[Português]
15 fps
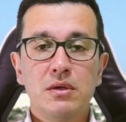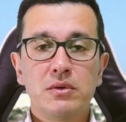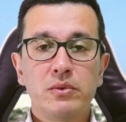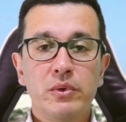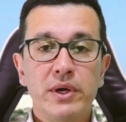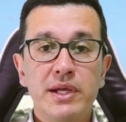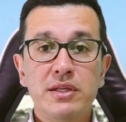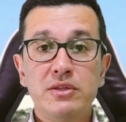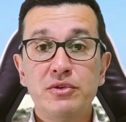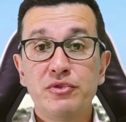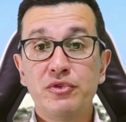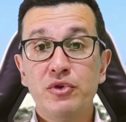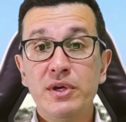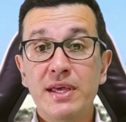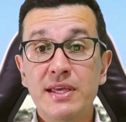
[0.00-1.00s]
Grade
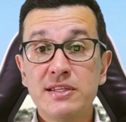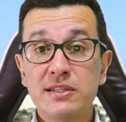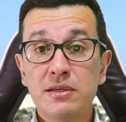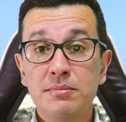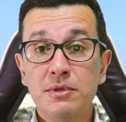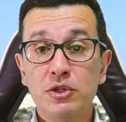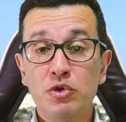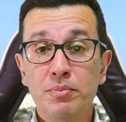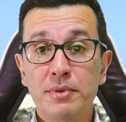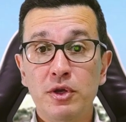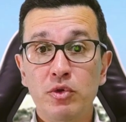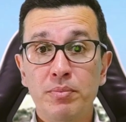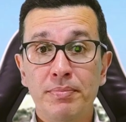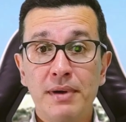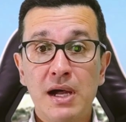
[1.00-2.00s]
foi recebido
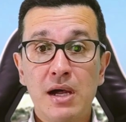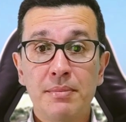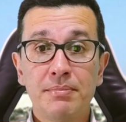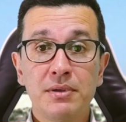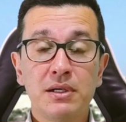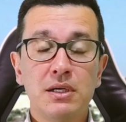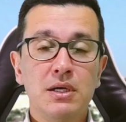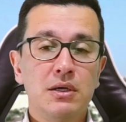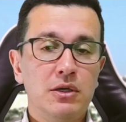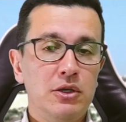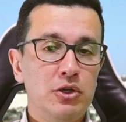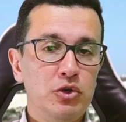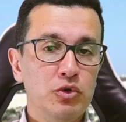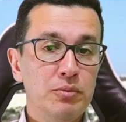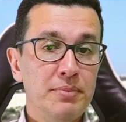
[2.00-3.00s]
pelo Papa,
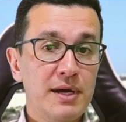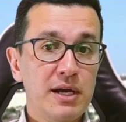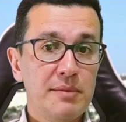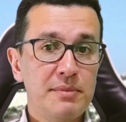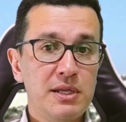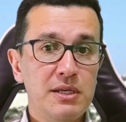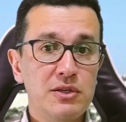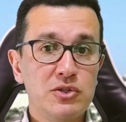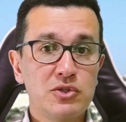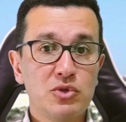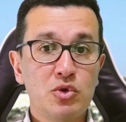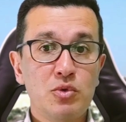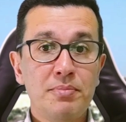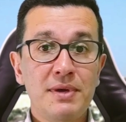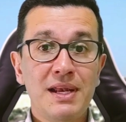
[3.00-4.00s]
que o
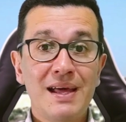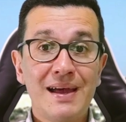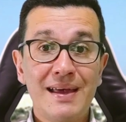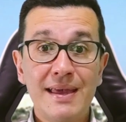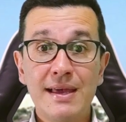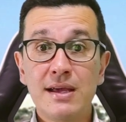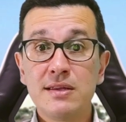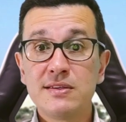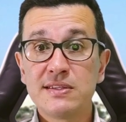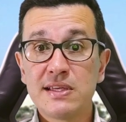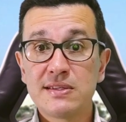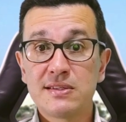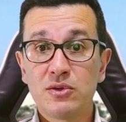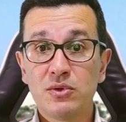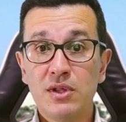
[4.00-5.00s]
parabenizou pela
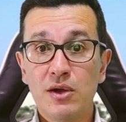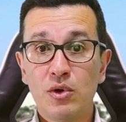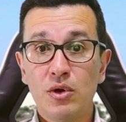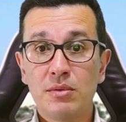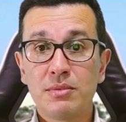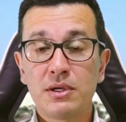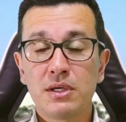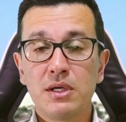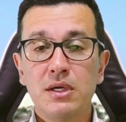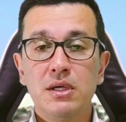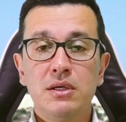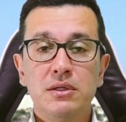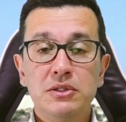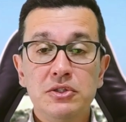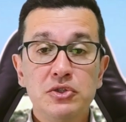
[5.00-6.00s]
realização da obra
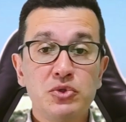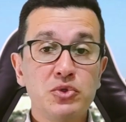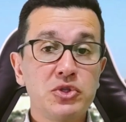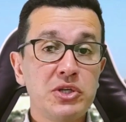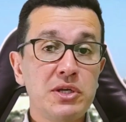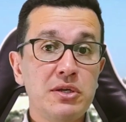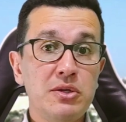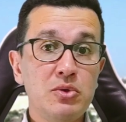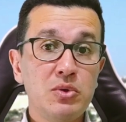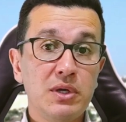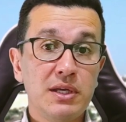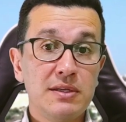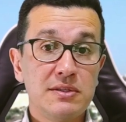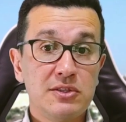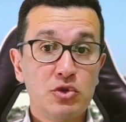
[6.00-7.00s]
e sugeriu
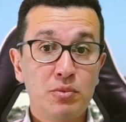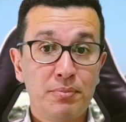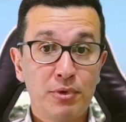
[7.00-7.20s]
que seu